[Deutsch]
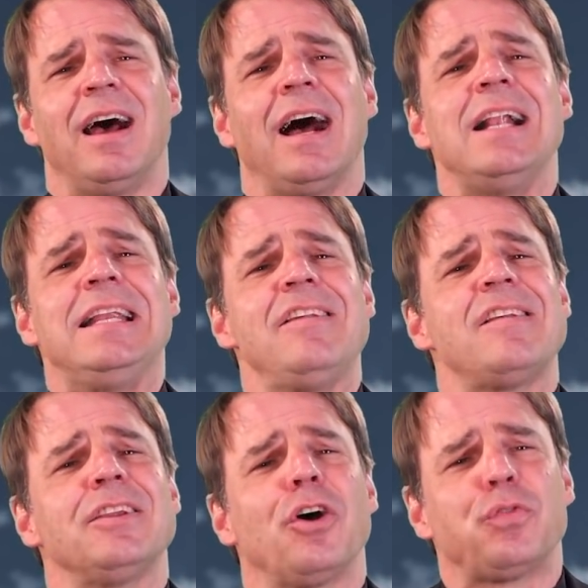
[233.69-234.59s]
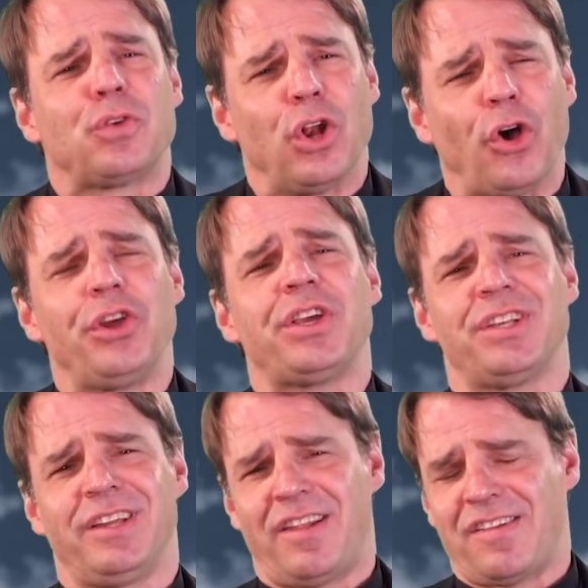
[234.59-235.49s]
all die sind oft
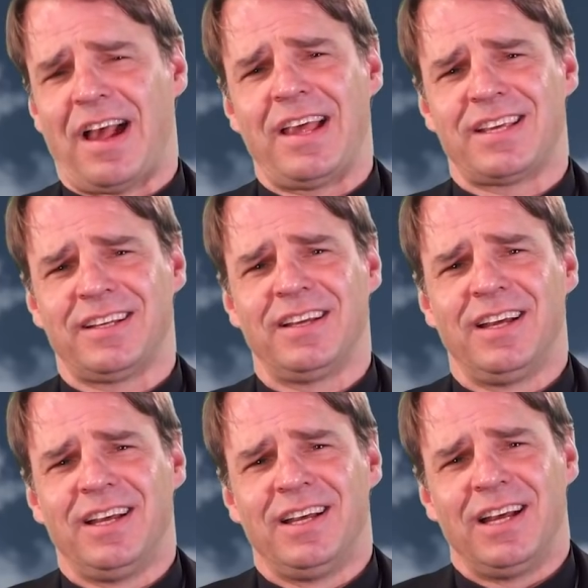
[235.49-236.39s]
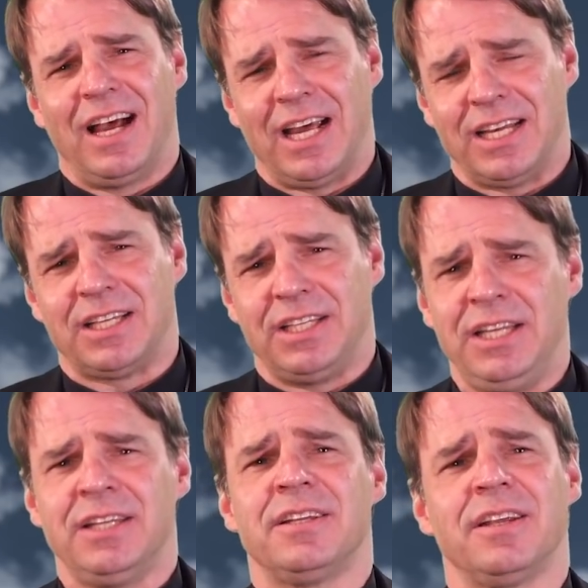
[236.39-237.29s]
leuchtende Zeichen einer
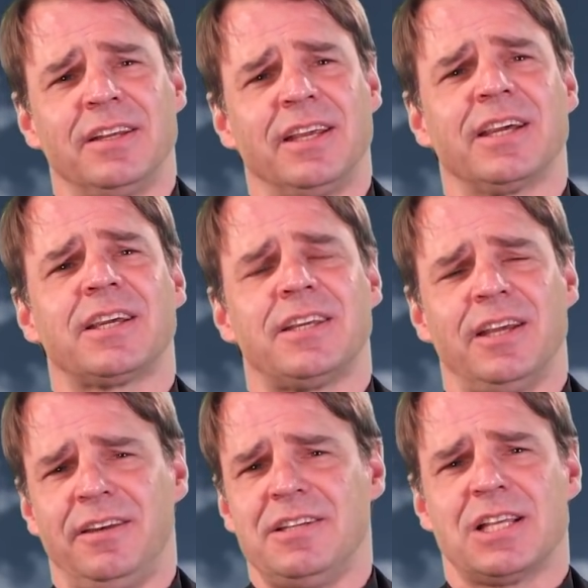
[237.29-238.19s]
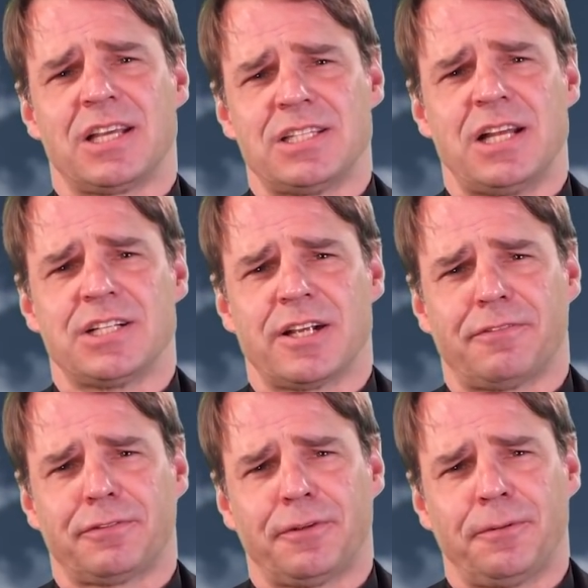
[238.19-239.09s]
dienenden Kirche in dieser Gesellschaft.